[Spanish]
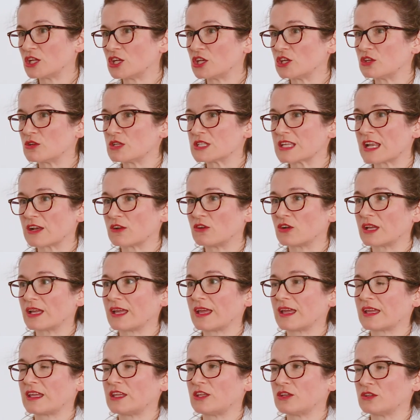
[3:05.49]
No es algo
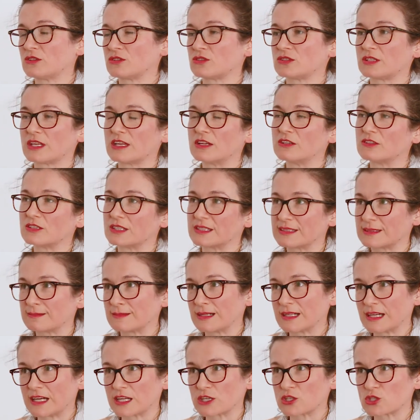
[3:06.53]
que yo tengo que
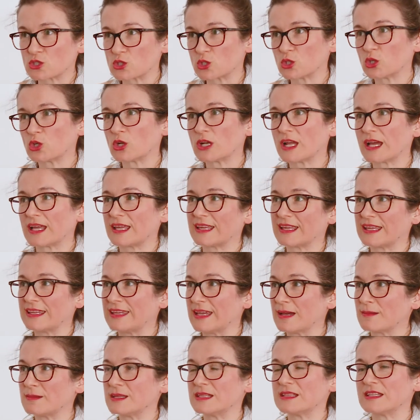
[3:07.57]
trabajar sola y que
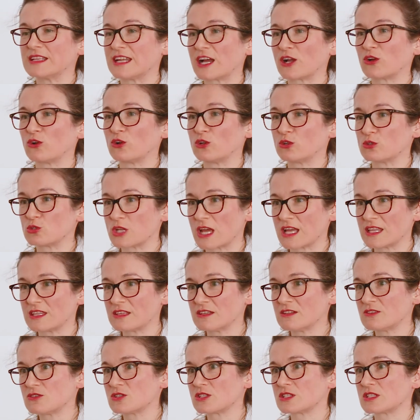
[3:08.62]
ya vendrá con los
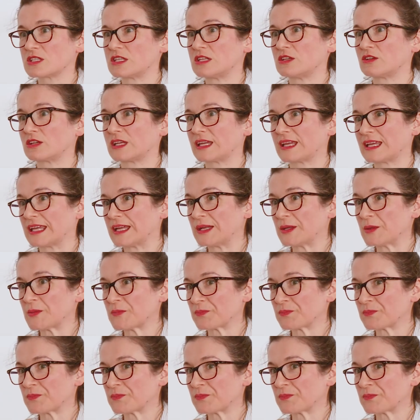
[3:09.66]
años, sino que